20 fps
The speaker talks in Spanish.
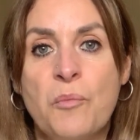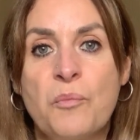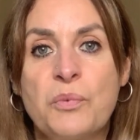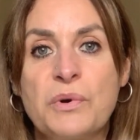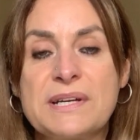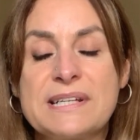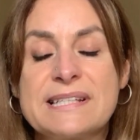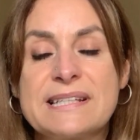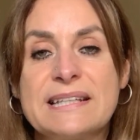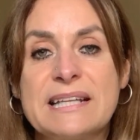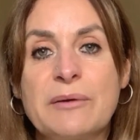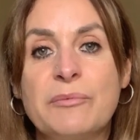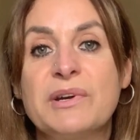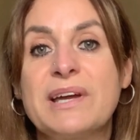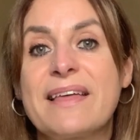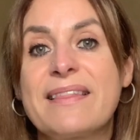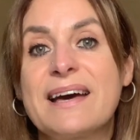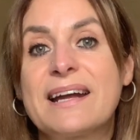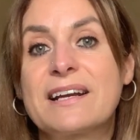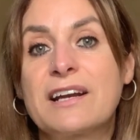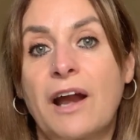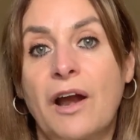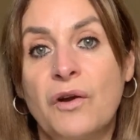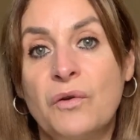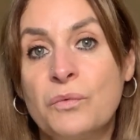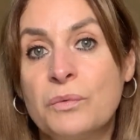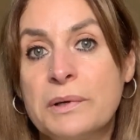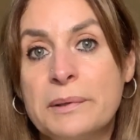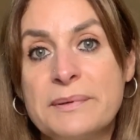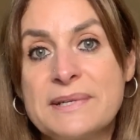pues te voy a dar
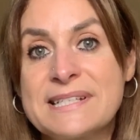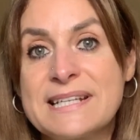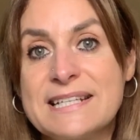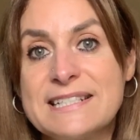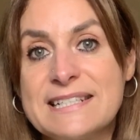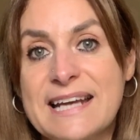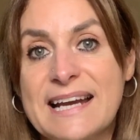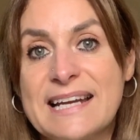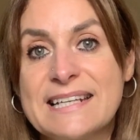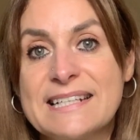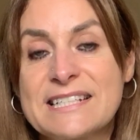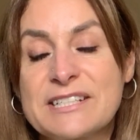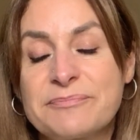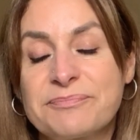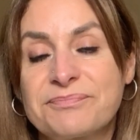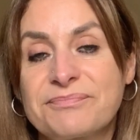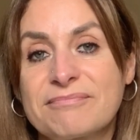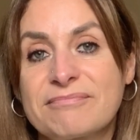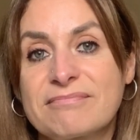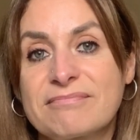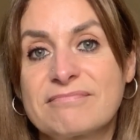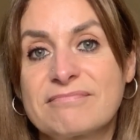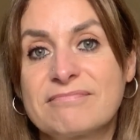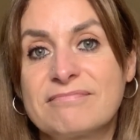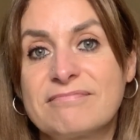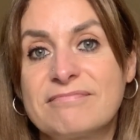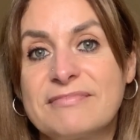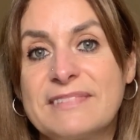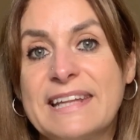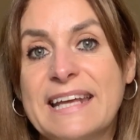nueve señales
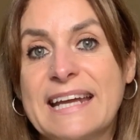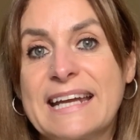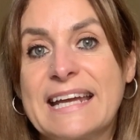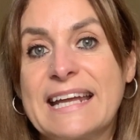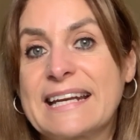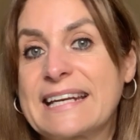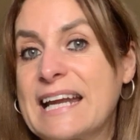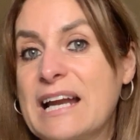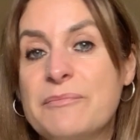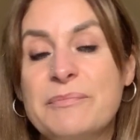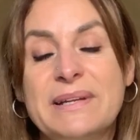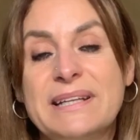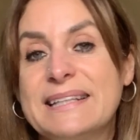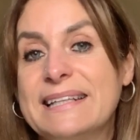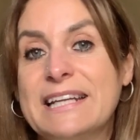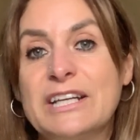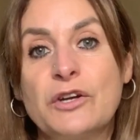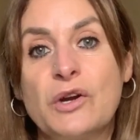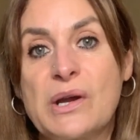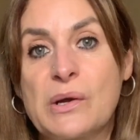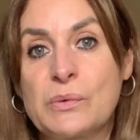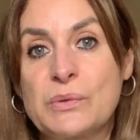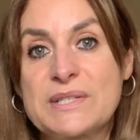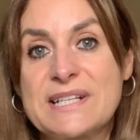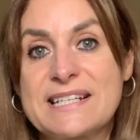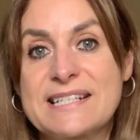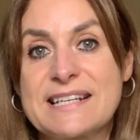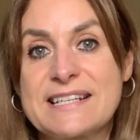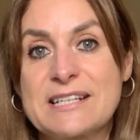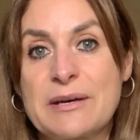de que realmente no le
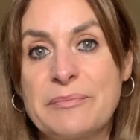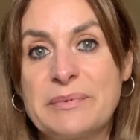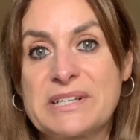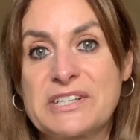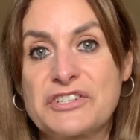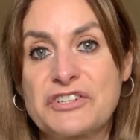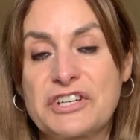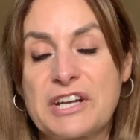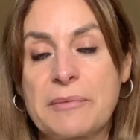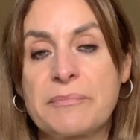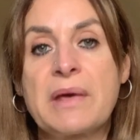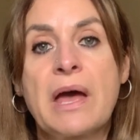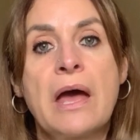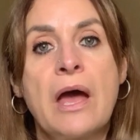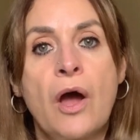gustas a esa persona.